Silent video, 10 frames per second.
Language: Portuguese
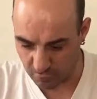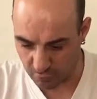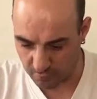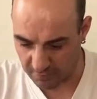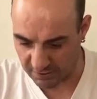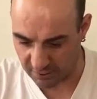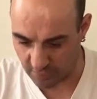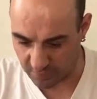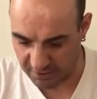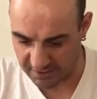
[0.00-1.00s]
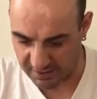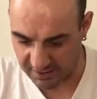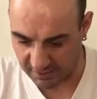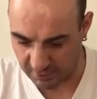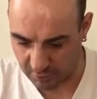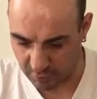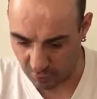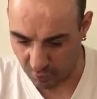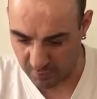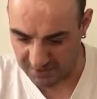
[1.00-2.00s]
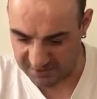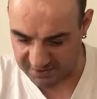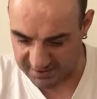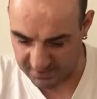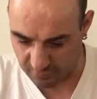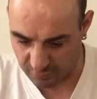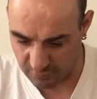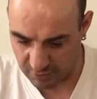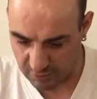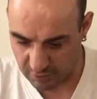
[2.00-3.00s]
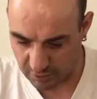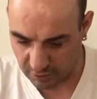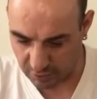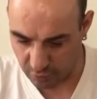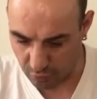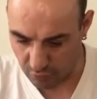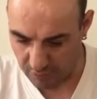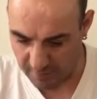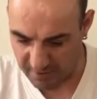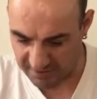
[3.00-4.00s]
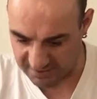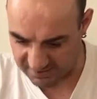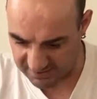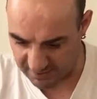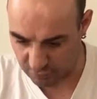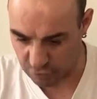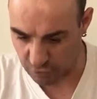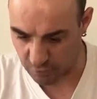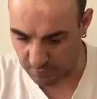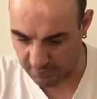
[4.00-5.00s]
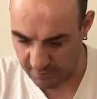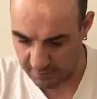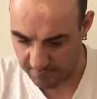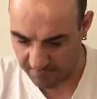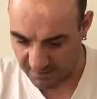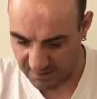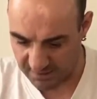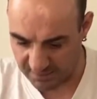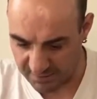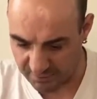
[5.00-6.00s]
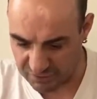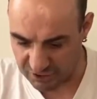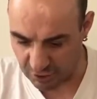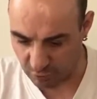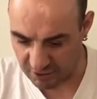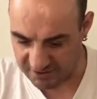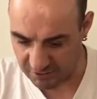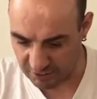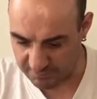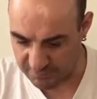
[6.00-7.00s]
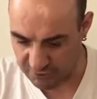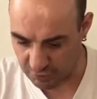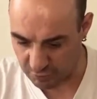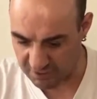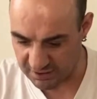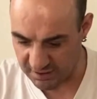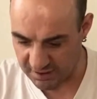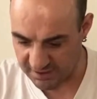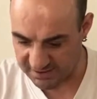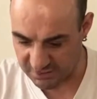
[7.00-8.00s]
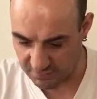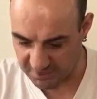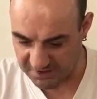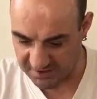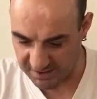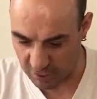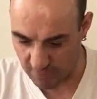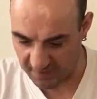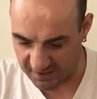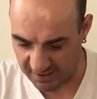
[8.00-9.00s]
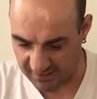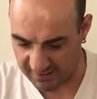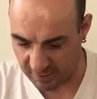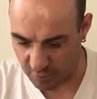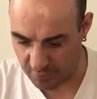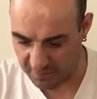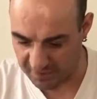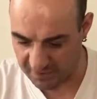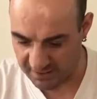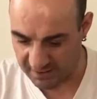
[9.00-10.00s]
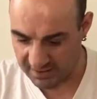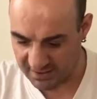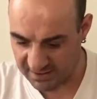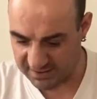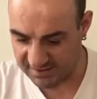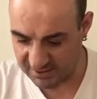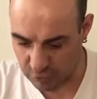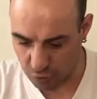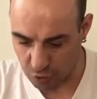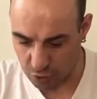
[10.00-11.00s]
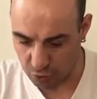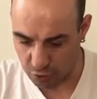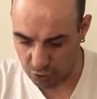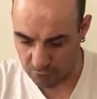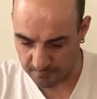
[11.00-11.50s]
para cumprir a regulamentação, regulamentação sobre a livre circulação de pessoas, a Suíça é obrigada a cobrir esses custos.